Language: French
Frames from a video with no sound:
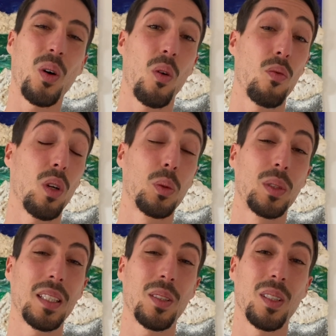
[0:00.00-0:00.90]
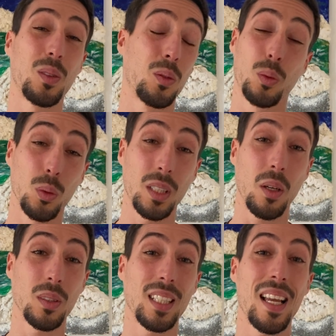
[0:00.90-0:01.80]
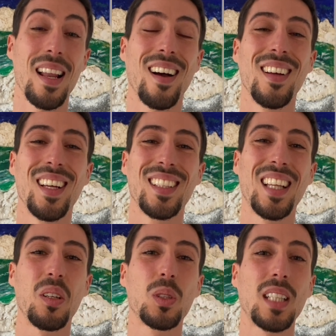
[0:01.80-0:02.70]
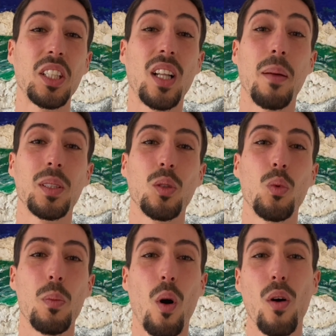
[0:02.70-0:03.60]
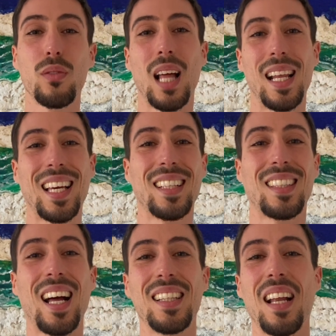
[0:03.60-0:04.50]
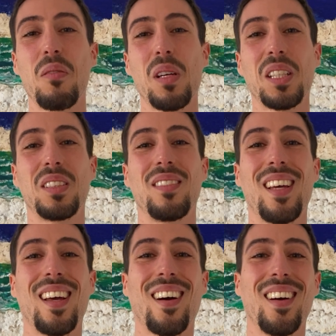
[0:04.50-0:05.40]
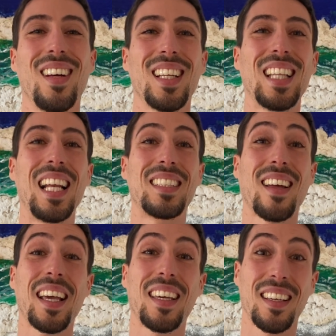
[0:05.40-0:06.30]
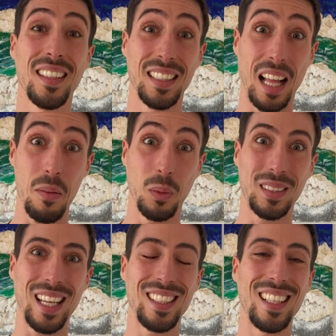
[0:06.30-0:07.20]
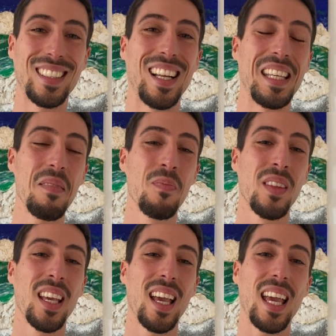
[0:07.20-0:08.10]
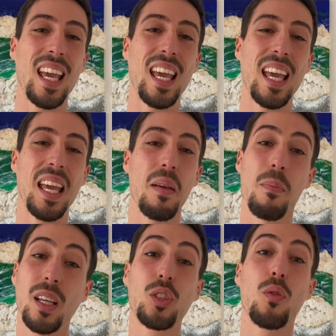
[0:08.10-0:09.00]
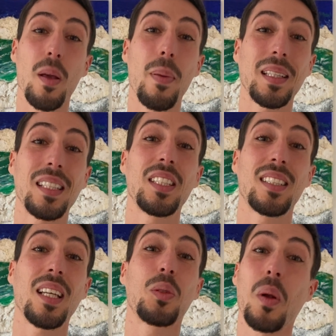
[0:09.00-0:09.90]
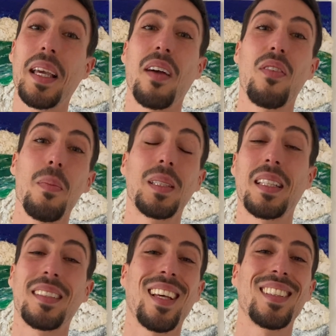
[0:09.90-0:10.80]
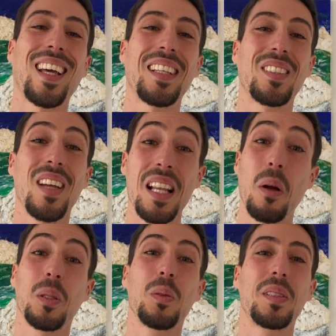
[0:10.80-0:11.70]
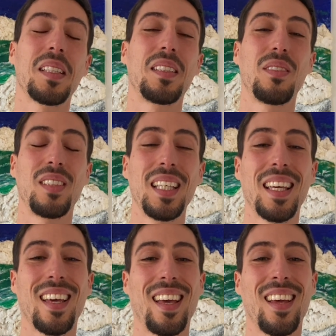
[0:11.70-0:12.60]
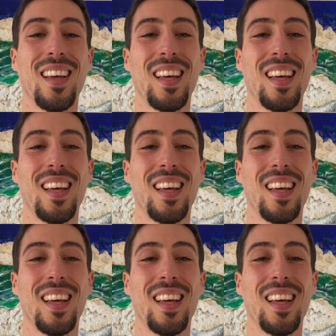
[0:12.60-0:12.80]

on, voit tous ces, tous ces conseils-là dans nos stages de la méthode Wim Hof, dans les Cantal, dans les voyages d'hiver, dans les treks, dans les montagnes de l'Italie. mais je voulais partager ça sur les cafés parce que c'est intéressant, il y a une étude scientifique et